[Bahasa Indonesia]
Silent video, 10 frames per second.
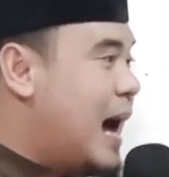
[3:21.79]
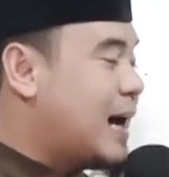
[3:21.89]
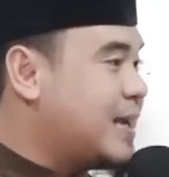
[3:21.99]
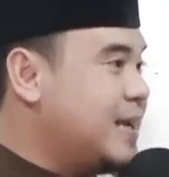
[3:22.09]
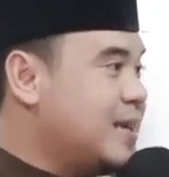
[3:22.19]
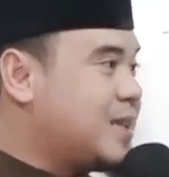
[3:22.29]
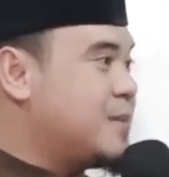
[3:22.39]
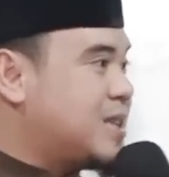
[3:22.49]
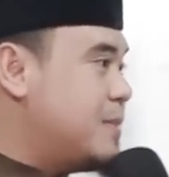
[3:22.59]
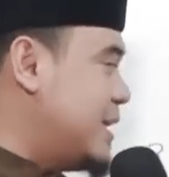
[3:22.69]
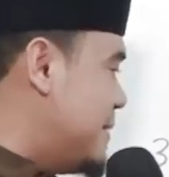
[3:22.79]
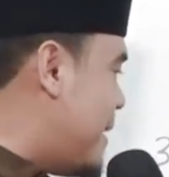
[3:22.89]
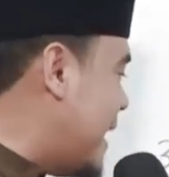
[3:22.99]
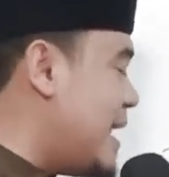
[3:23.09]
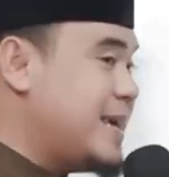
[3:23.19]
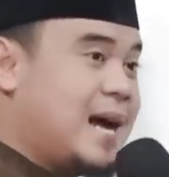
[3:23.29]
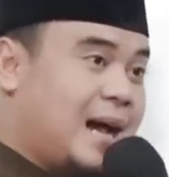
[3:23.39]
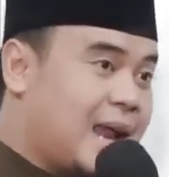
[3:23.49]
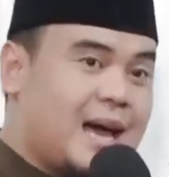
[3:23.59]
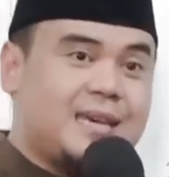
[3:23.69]
hari ini teman-teman ibadah
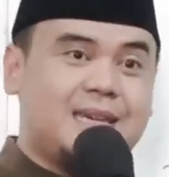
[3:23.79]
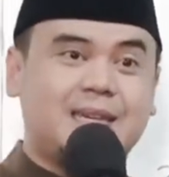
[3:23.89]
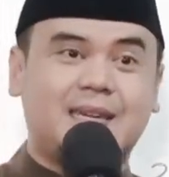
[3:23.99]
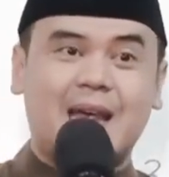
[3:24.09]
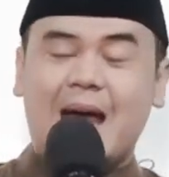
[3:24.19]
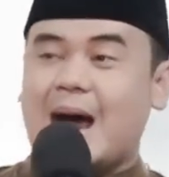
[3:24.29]
yang lain,